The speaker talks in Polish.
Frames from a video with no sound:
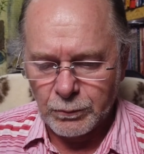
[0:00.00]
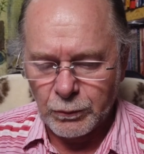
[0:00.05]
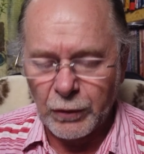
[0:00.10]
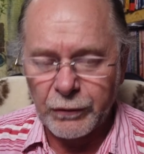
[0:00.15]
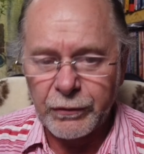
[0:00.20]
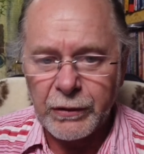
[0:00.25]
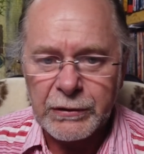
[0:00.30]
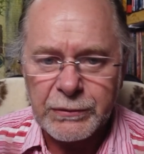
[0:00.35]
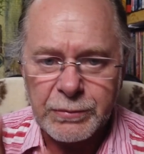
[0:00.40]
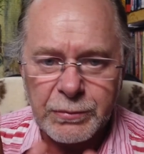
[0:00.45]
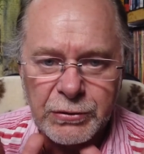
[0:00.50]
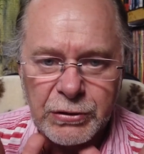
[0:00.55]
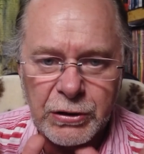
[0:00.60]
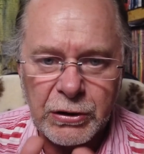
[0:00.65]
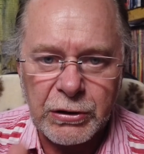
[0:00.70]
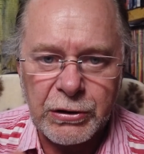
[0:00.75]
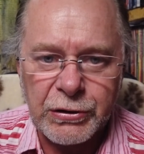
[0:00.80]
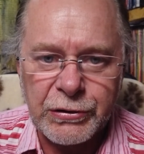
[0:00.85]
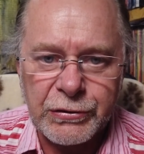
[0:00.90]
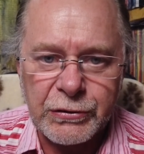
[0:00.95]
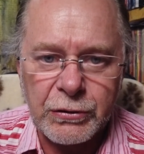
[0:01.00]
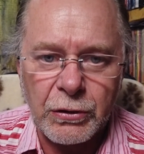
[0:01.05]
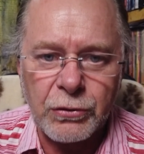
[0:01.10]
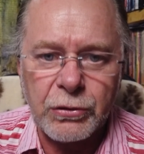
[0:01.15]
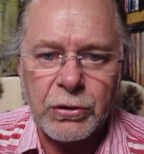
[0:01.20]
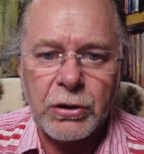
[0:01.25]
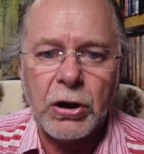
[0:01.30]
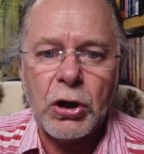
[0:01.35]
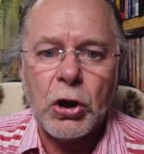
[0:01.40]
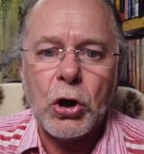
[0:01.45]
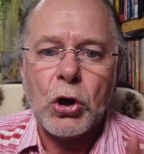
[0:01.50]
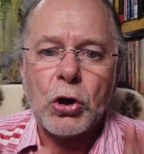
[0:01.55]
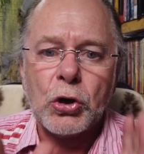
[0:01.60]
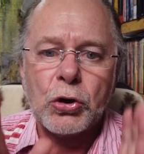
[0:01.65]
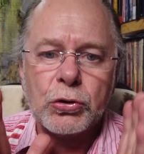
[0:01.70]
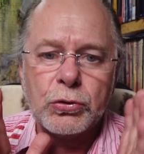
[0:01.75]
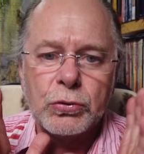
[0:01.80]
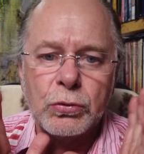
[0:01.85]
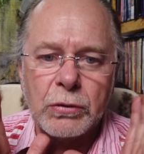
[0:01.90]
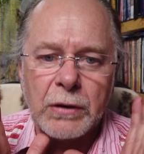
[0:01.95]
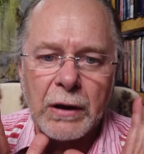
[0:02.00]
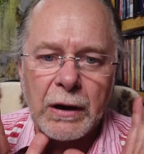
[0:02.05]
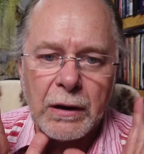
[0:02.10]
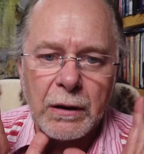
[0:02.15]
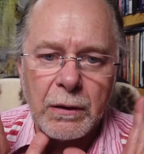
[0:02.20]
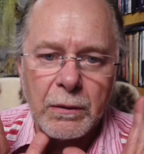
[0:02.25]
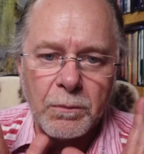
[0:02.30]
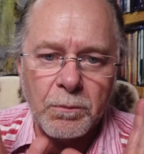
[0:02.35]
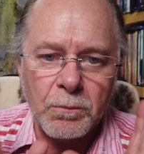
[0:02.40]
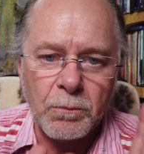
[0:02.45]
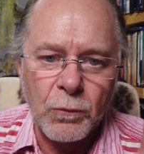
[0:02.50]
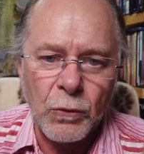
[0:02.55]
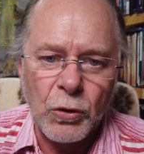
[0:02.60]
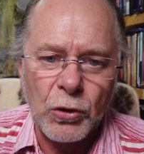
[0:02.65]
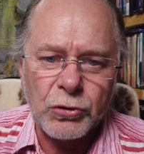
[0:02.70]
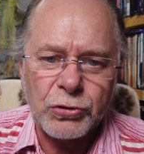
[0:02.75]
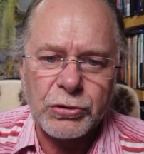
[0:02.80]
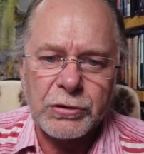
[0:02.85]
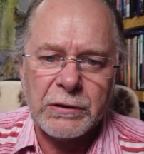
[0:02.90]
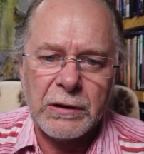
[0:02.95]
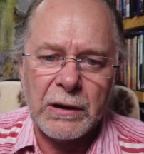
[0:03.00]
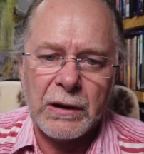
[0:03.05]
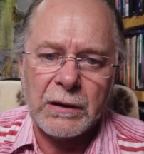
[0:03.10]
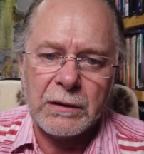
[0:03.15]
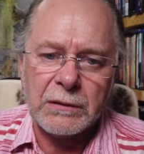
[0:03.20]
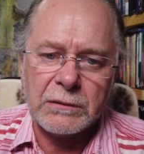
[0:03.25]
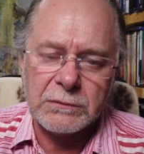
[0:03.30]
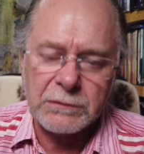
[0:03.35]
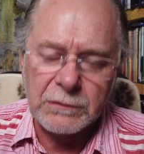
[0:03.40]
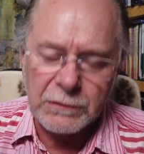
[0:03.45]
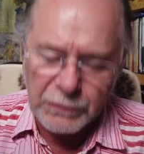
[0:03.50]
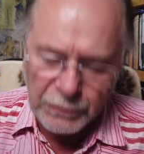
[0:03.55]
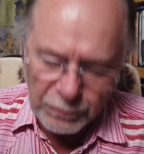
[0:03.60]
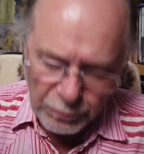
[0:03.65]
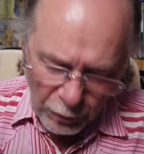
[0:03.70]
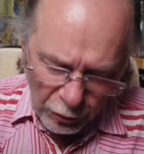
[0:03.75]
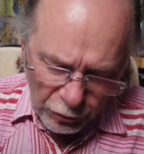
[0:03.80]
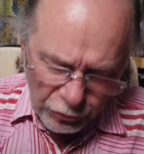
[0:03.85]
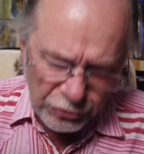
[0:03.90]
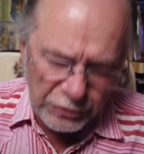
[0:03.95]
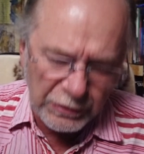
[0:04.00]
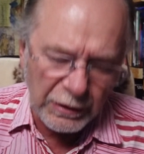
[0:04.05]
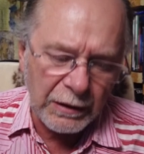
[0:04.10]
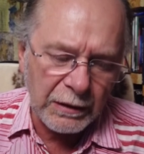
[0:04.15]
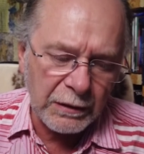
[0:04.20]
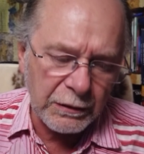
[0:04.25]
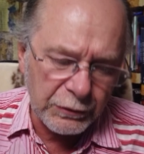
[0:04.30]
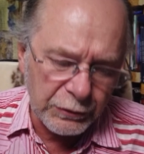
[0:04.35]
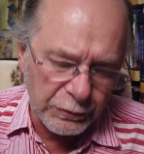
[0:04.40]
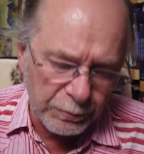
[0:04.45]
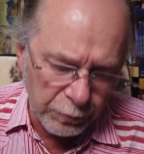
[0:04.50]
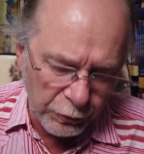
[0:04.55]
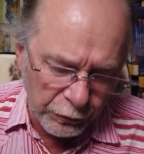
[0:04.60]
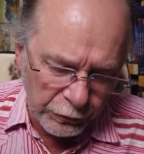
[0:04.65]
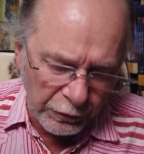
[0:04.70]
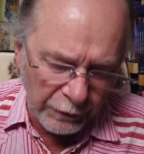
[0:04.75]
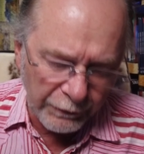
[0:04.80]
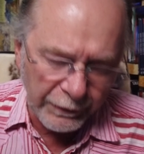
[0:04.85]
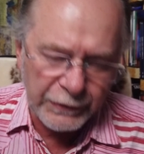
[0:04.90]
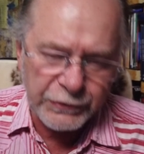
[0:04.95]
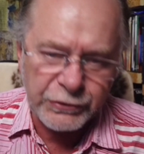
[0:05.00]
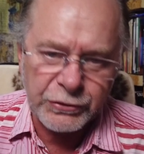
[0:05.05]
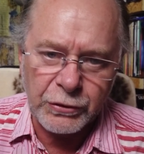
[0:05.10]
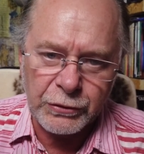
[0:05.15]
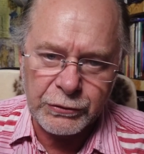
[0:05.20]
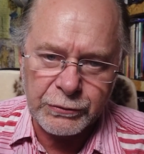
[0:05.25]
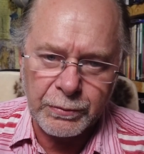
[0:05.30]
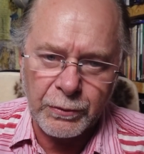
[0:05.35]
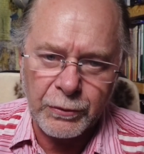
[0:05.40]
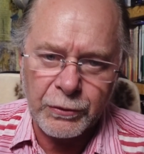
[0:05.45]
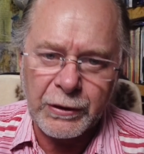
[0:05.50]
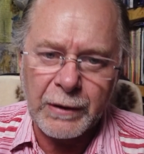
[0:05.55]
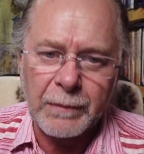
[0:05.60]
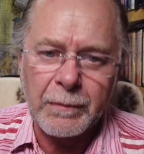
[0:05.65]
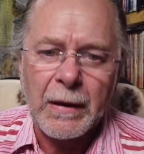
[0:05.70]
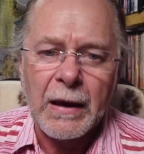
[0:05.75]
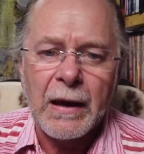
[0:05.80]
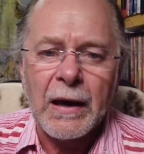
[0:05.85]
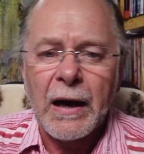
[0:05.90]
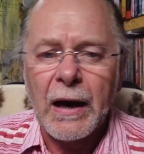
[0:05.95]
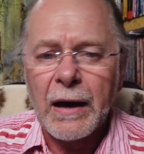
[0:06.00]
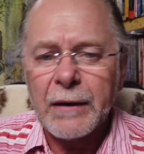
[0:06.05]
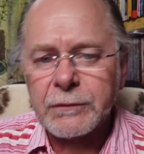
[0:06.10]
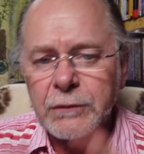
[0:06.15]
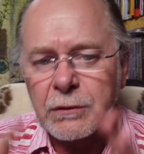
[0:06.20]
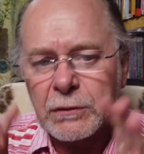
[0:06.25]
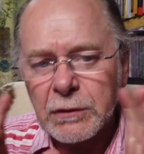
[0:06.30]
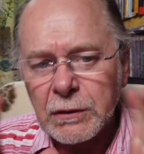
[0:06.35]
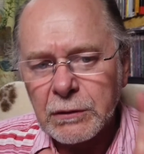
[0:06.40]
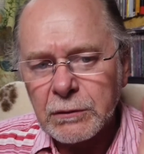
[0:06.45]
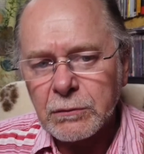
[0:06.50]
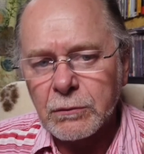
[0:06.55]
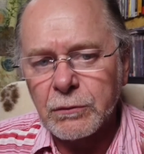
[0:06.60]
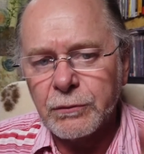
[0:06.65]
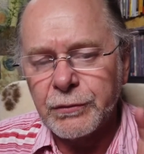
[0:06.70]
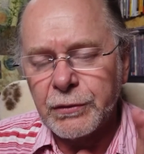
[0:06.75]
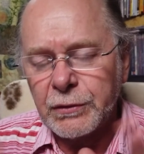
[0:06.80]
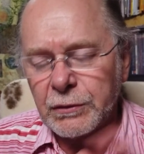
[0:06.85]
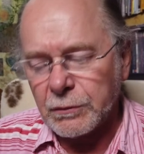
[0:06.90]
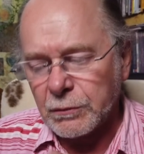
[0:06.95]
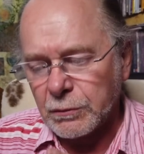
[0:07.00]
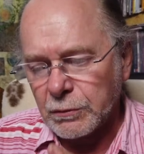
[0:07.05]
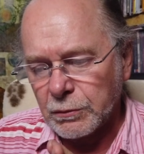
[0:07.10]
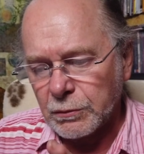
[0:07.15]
powiedzmy, że historii, które można, e, można zbudować kosmogram, a w dodatku e,